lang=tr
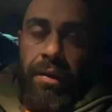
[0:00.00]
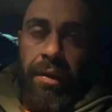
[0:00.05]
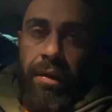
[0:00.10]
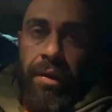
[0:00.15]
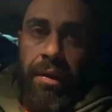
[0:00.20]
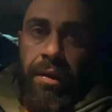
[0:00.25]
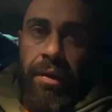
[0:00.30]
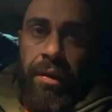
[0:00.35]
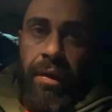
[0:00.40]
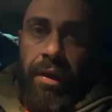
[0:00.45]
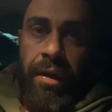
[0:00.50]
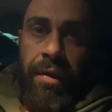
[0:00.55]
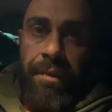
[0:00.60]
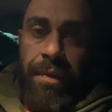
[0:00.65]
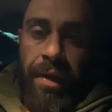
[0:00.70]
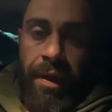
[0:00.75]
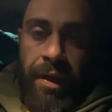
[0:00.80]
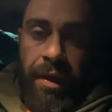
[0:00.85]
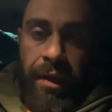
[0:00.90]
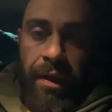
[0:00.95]
E, ekip
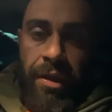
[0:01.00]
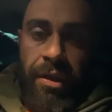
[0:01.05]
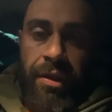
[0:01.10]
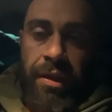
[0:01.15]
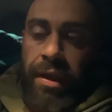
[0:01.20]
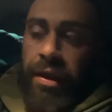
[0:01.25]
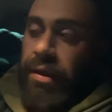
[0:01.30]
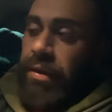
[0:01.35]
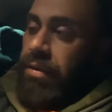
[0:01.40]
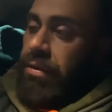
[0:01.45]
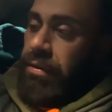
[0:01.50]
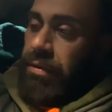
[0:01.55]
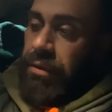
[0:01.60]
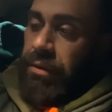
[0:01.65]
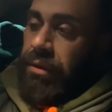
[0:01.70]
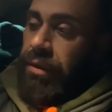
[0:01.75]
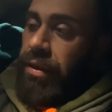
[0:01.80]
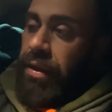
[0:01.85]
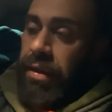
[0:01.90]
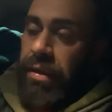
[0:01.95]
arkadaşlar
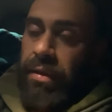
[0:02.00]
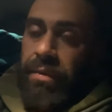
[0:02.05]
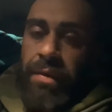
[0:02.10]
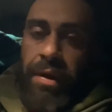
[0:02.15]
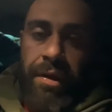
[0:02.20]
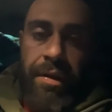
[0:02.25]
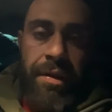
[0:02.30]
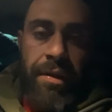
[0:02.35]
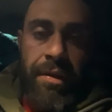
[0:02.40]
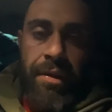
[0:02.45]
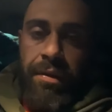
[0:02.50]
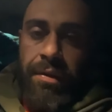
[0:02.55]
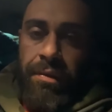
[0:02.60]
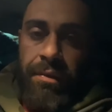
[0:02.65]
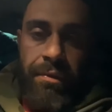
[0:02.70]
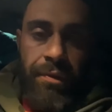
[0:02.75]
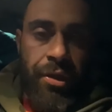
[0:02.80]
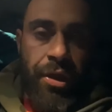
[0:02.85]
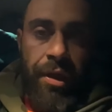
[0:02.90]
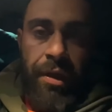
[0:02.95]
inanılmaz
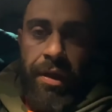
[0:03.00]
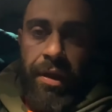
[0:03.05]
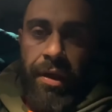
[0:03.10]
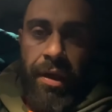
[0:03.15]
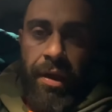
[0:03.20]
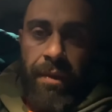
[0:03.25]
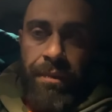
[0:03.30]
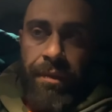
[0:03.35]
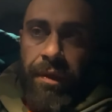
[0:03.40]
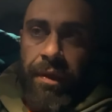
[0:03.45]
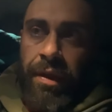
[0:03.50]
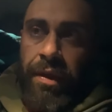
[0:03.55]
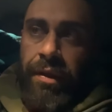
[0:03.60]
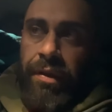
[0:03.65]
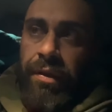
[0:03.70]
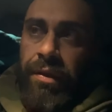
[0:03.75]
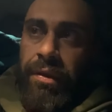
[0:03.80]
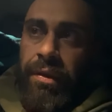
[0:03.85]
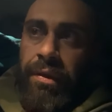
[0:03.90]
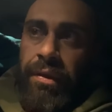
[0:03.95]
şeyler
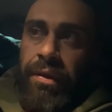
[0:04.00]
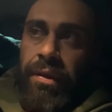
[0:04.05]
yaptılar.